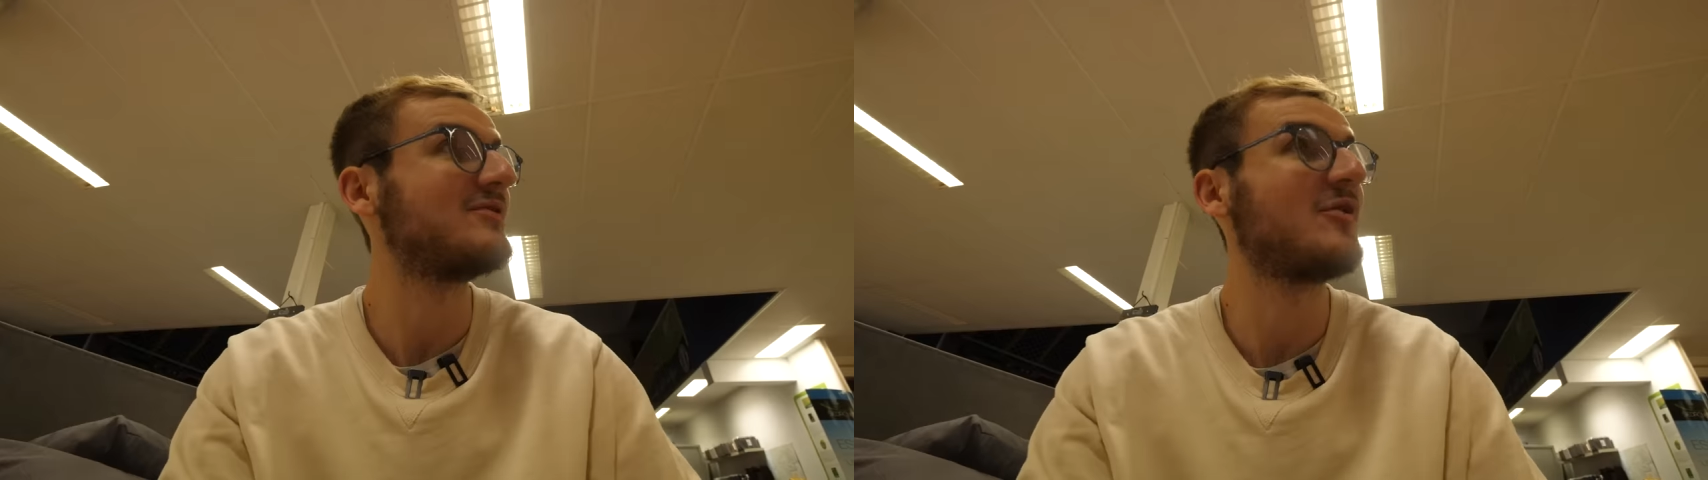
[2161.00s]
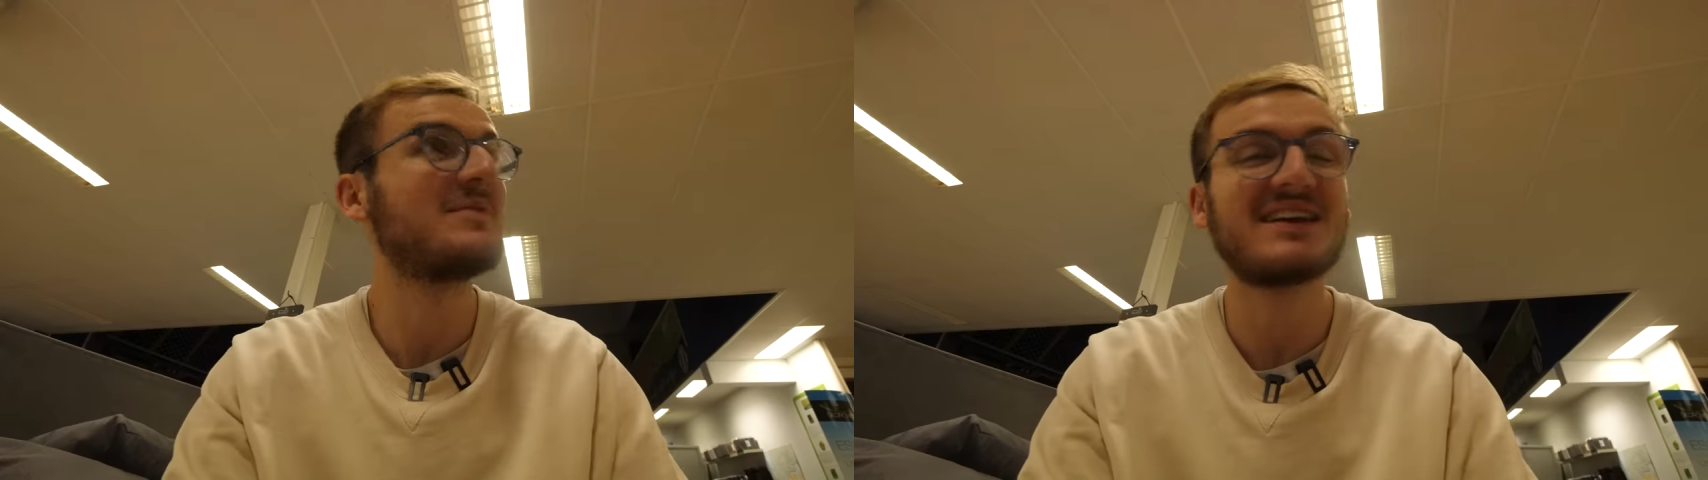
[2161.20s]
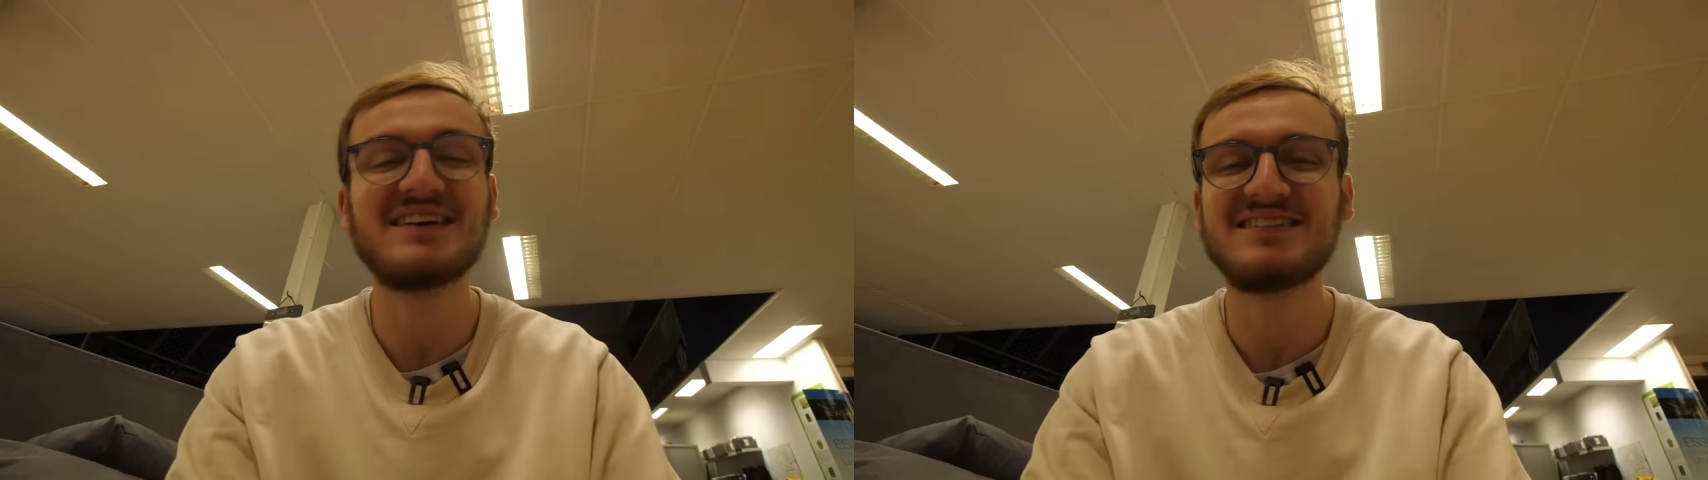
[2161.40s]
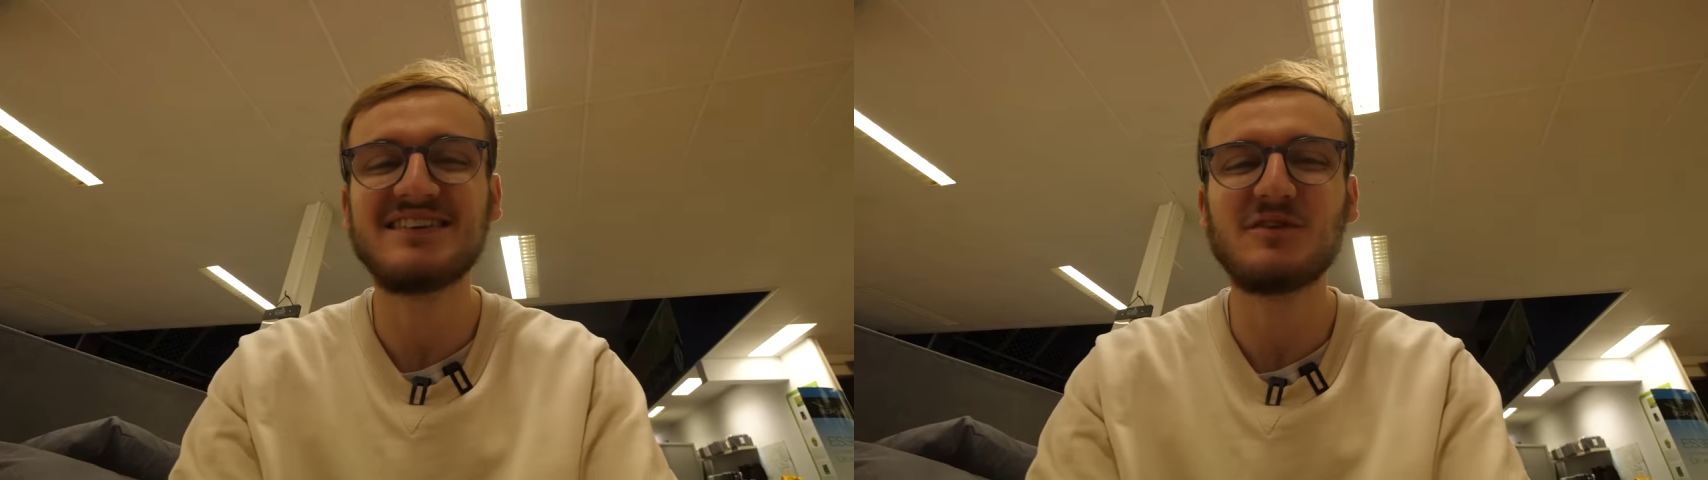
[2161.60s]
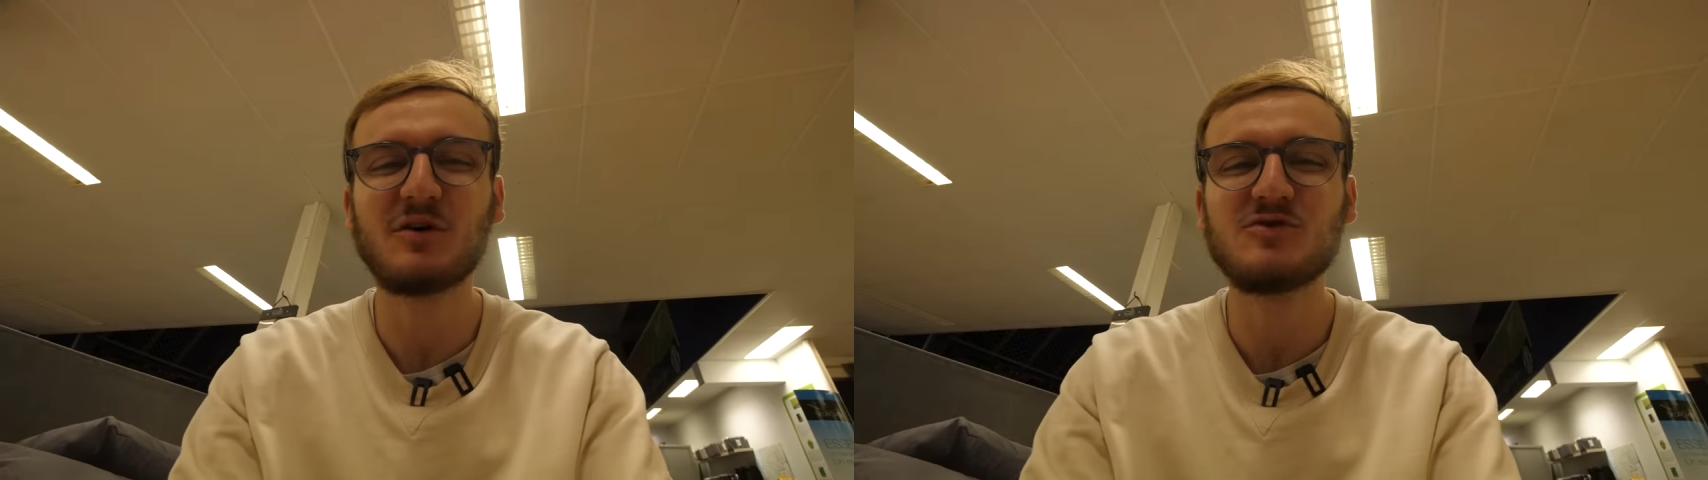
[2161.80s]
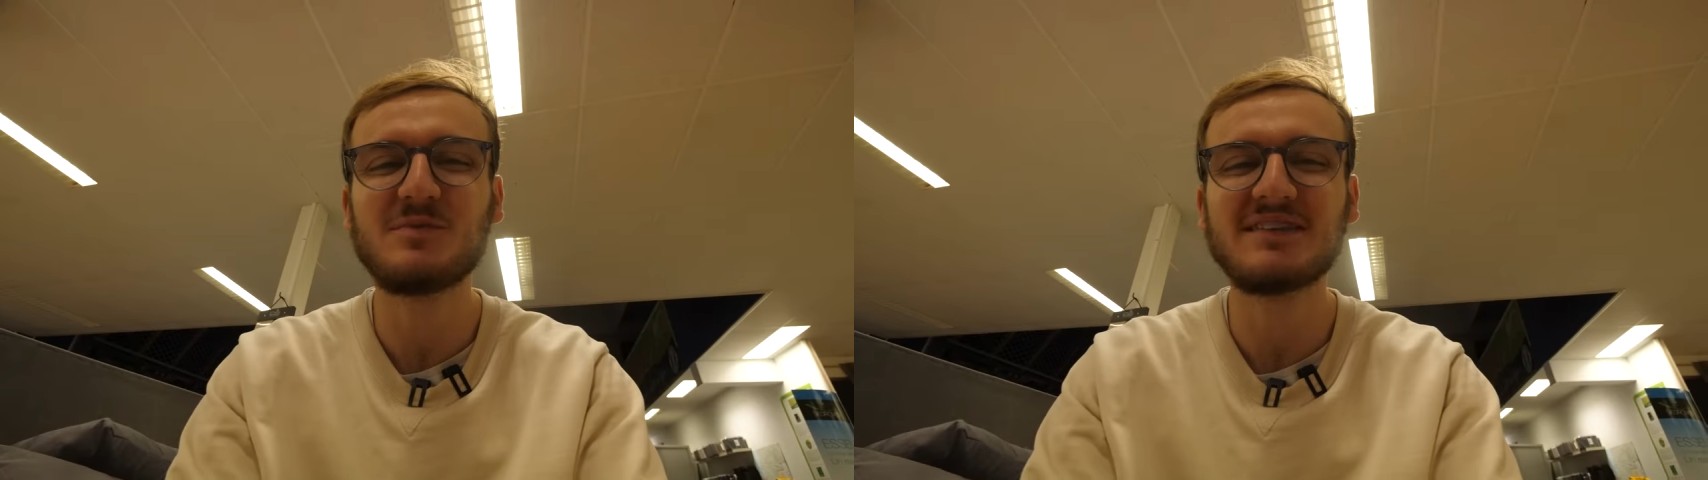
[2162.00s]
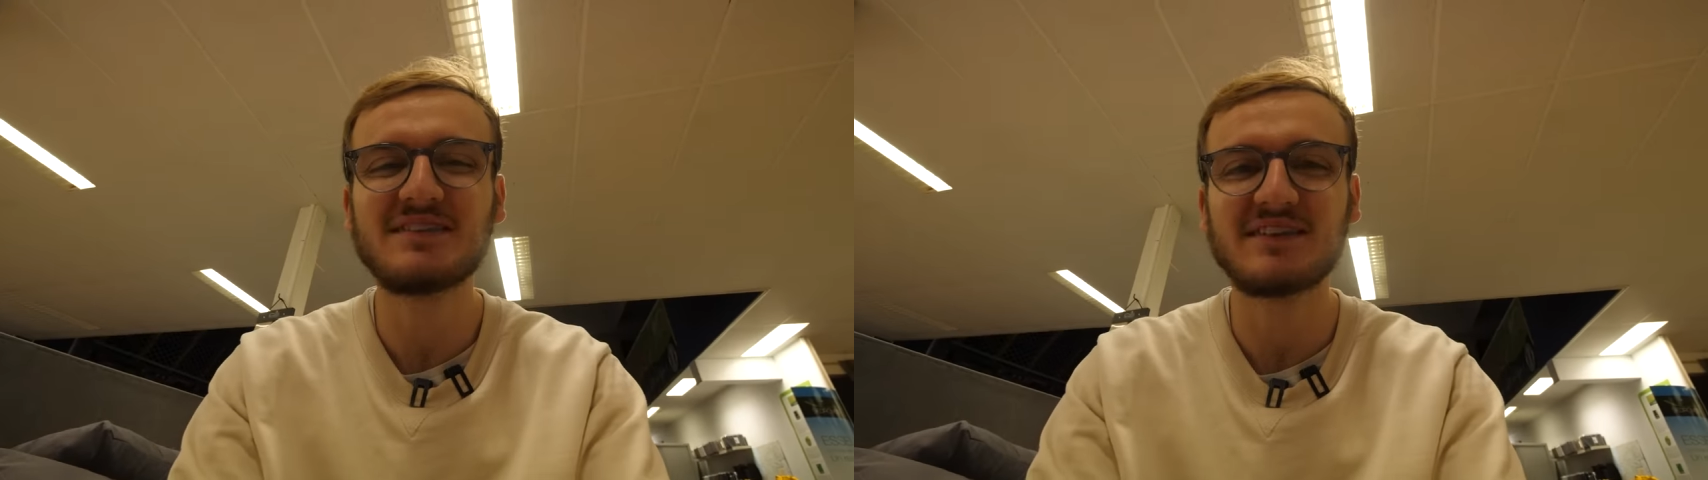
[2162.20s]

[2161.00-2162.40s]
pas dormir là, 6h du mat,